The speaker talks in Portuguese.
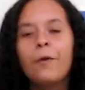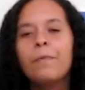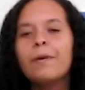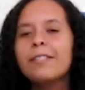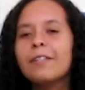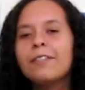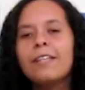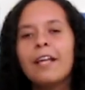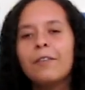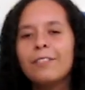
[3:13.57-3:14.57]
O passeio
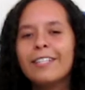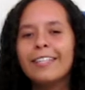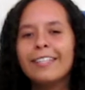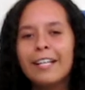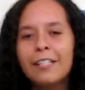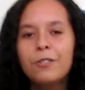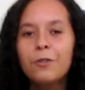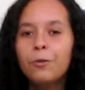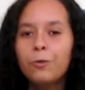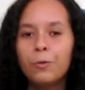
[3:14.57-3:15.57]
será no dia 13
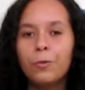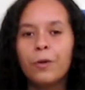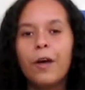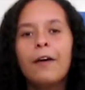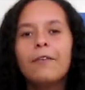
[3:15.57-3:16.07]
de outubro,